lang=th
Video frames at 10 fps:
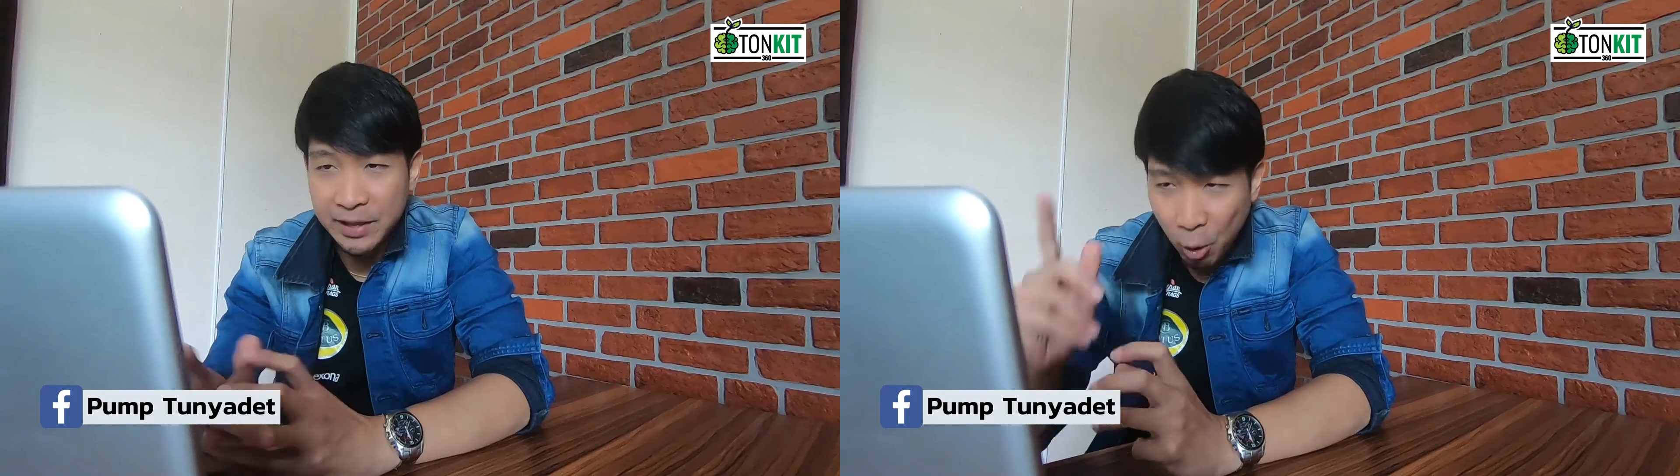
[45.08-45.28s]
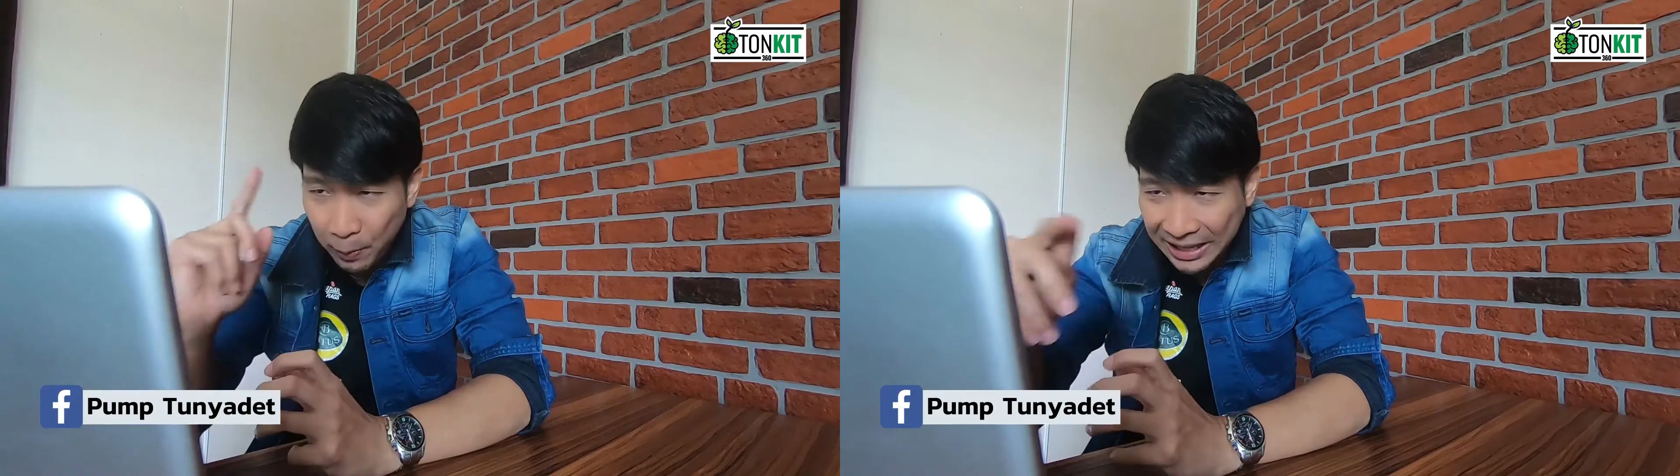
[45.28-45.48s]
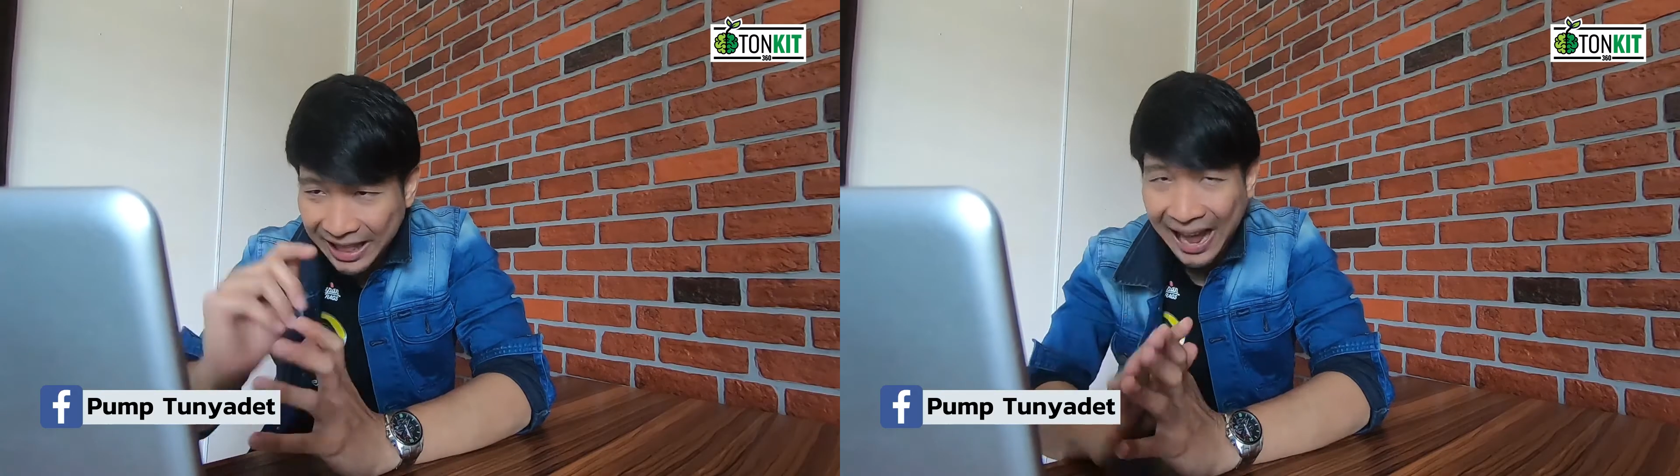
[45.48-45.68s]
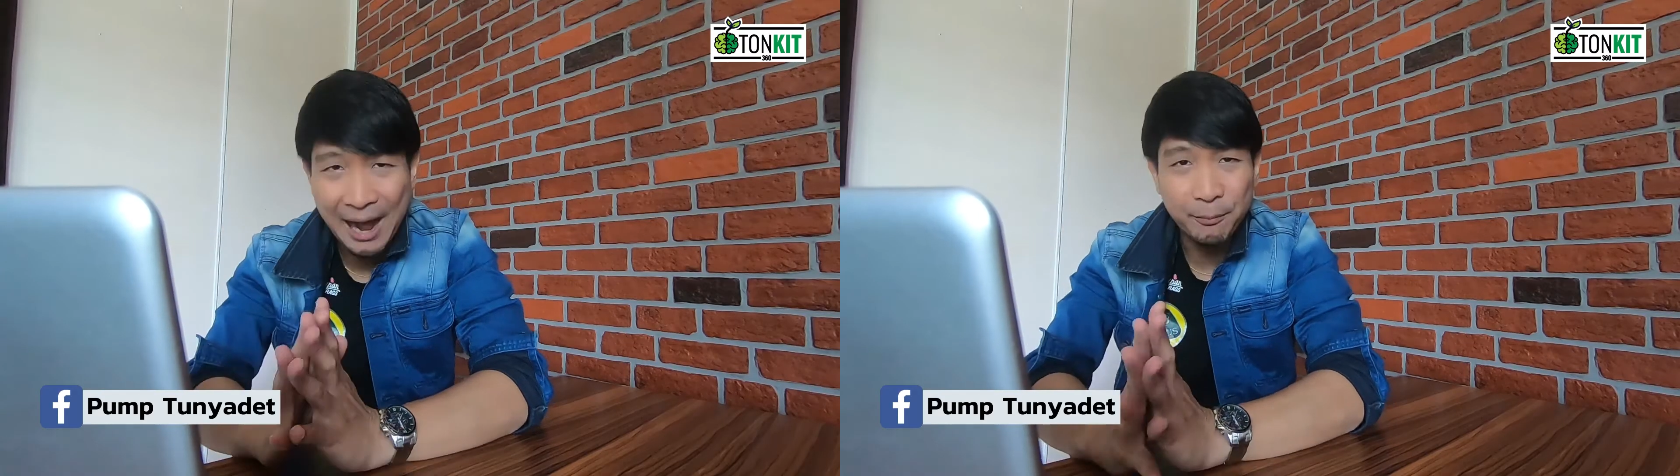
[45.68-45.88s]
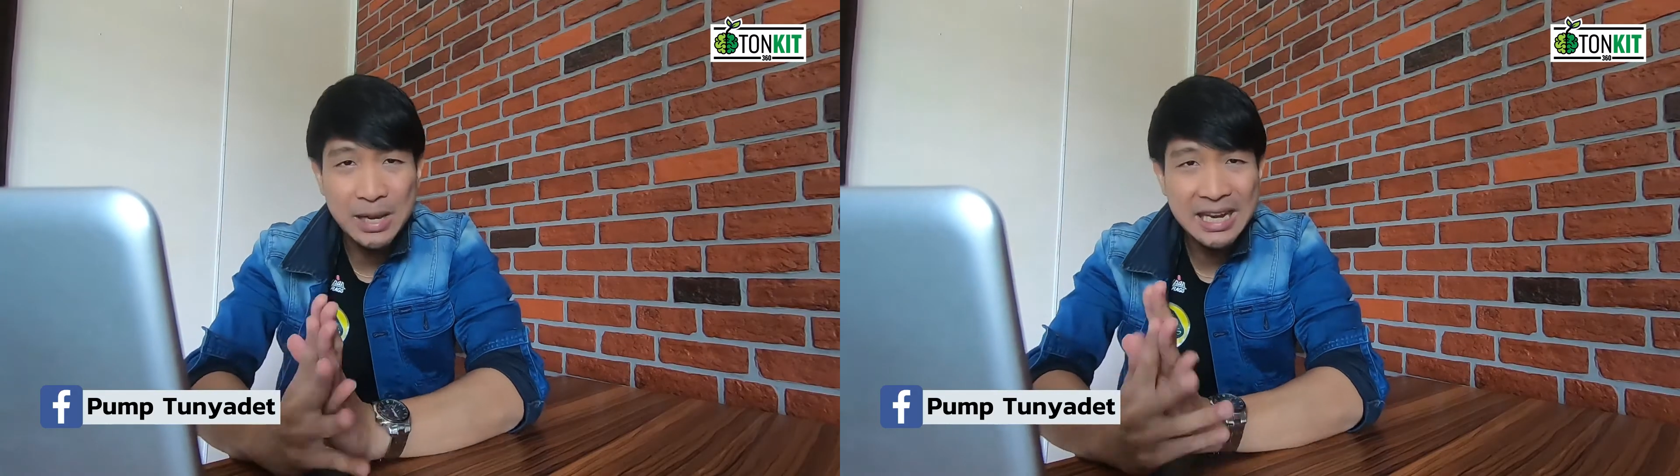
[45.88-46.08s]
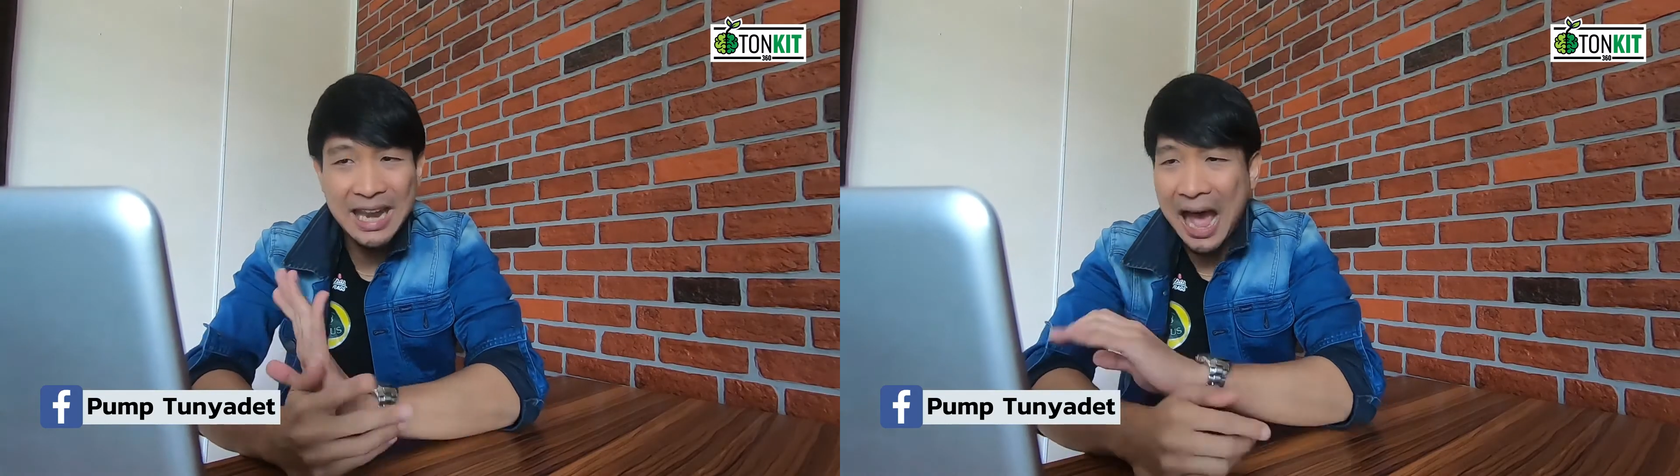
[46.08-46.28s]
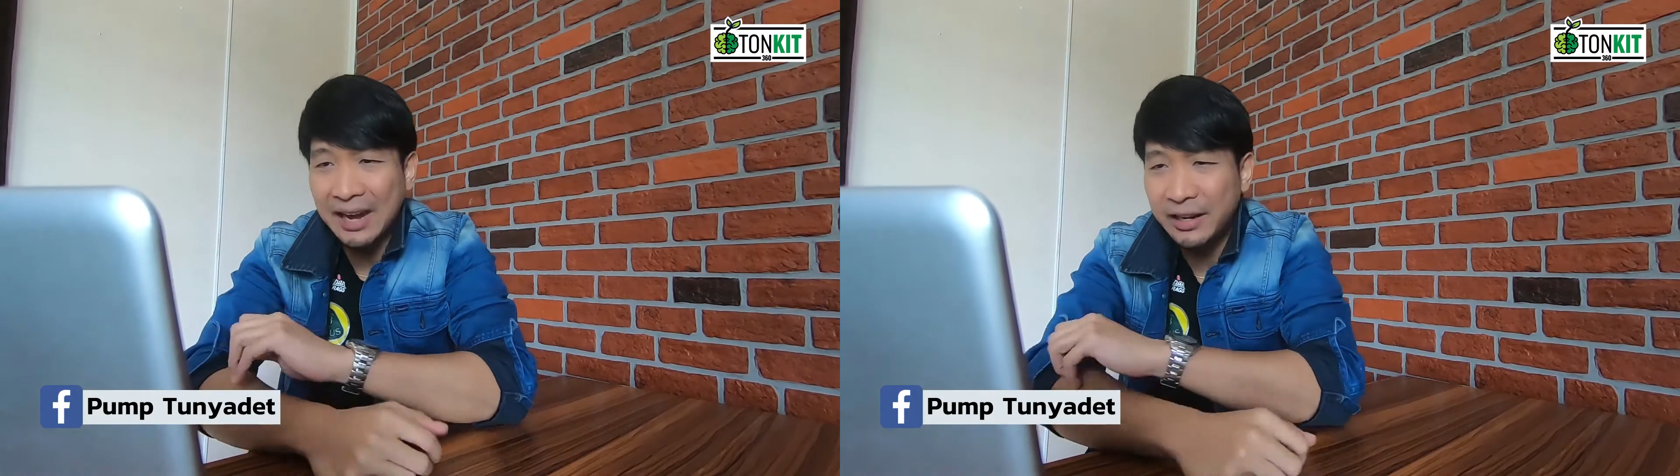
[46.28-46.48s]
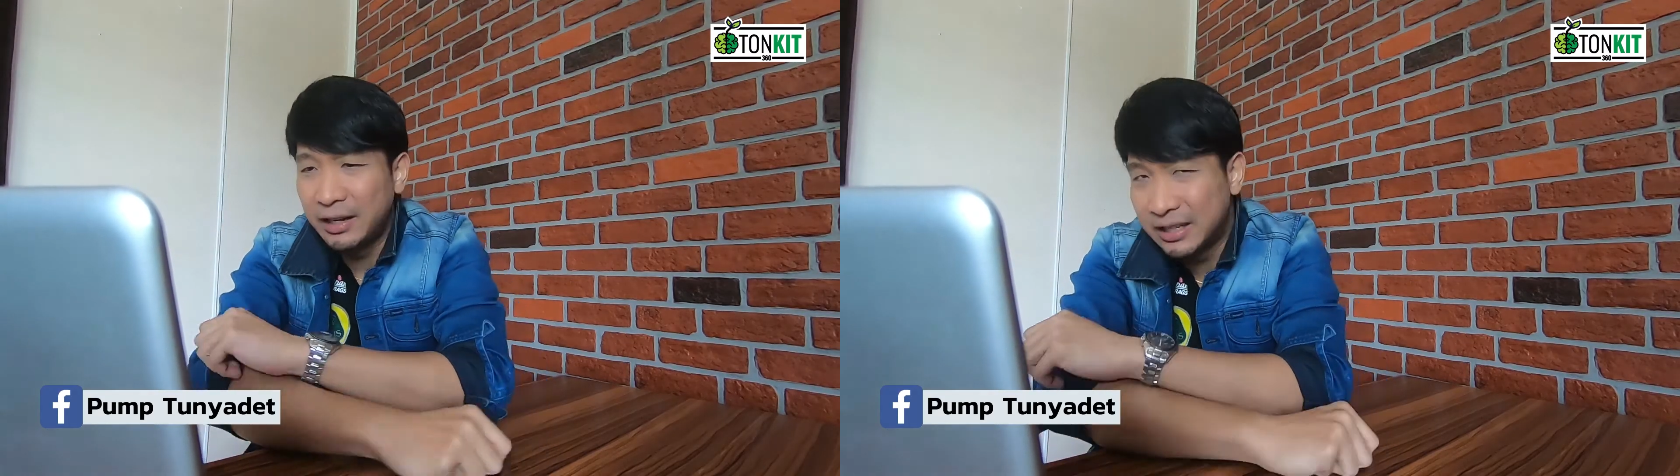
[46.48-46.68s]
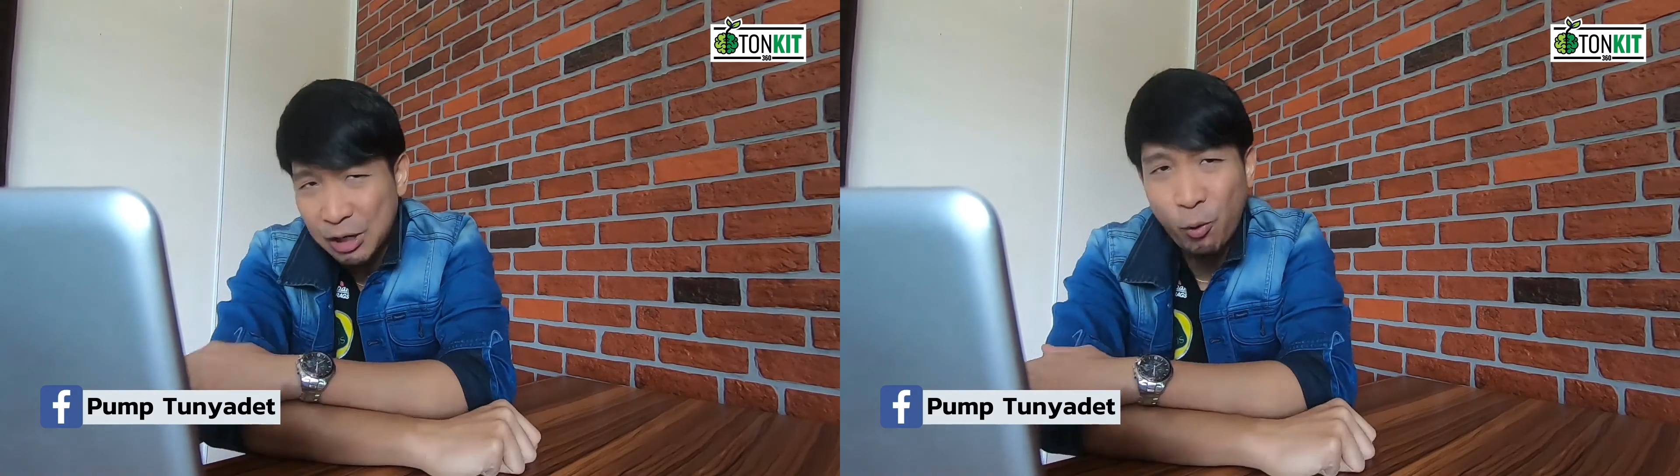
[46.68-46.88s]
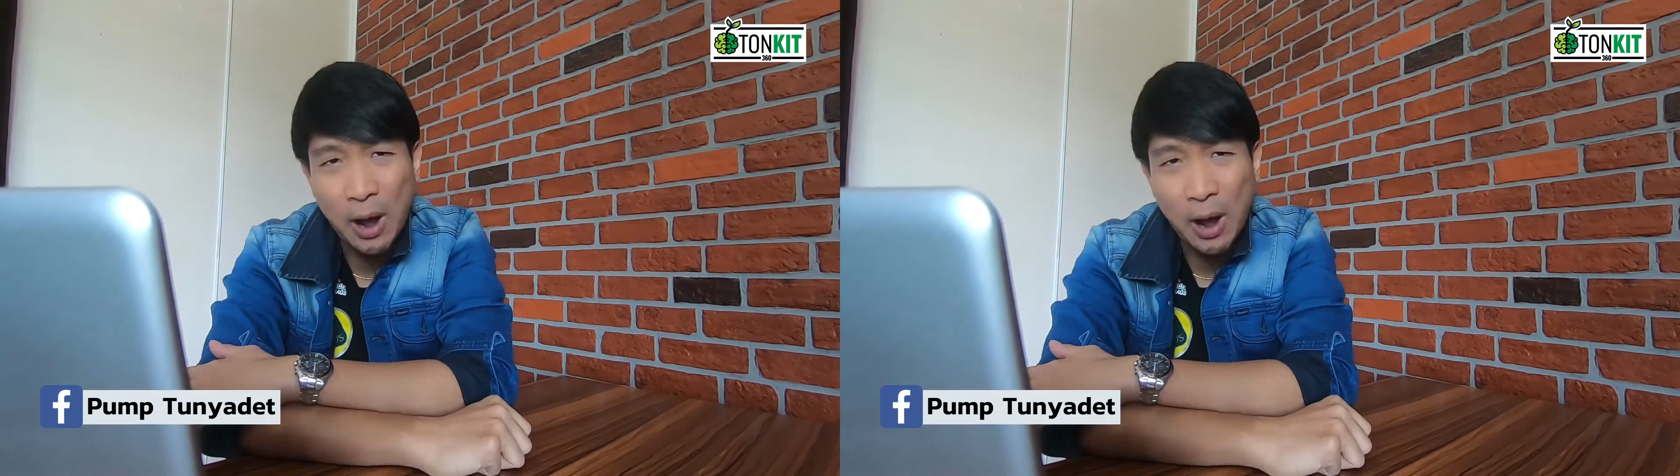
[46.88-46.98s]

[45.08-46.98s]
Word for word: เดี๋ยวไปถามพี่ล้านเลยดี